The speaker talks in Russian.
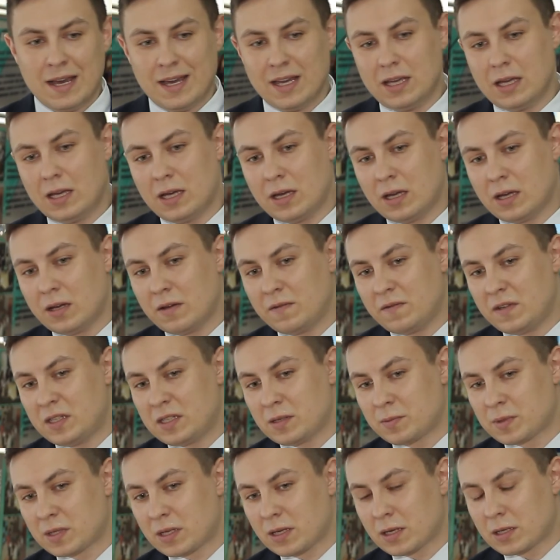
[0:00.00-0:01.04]
и
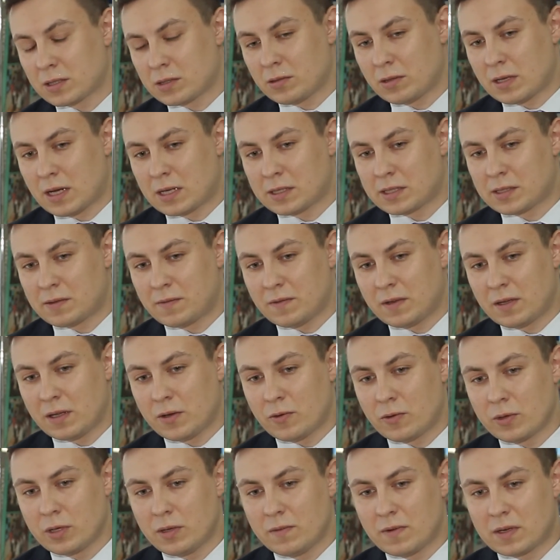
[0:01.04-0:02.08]
Витебский государственный
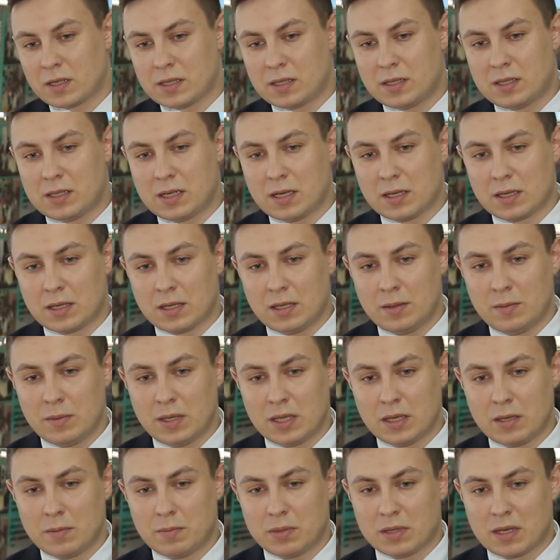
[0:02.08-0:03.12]
университет
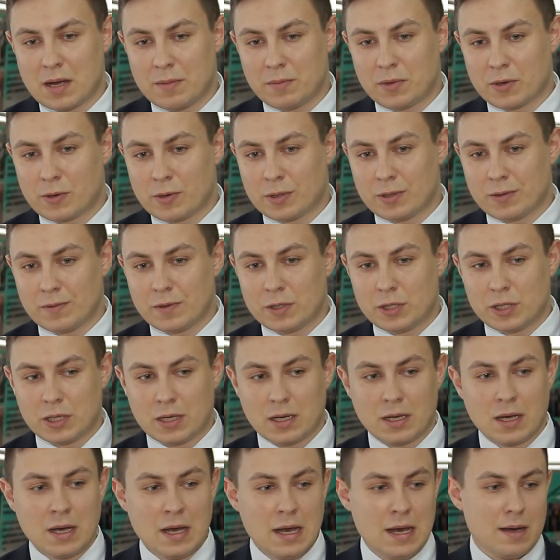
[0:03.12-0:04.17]
имени Петра
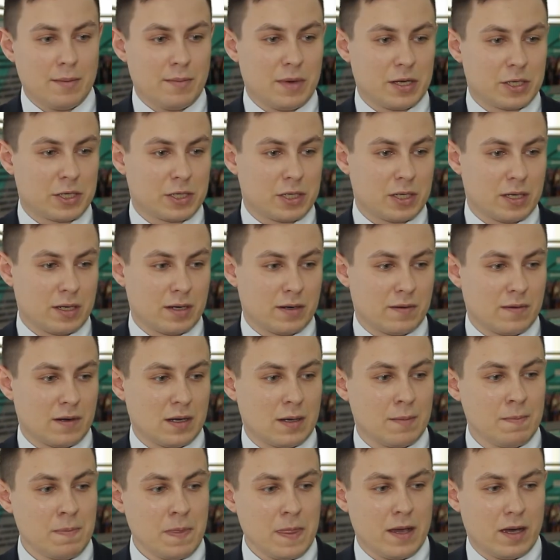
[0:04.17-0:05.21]
Мироновича Машерова.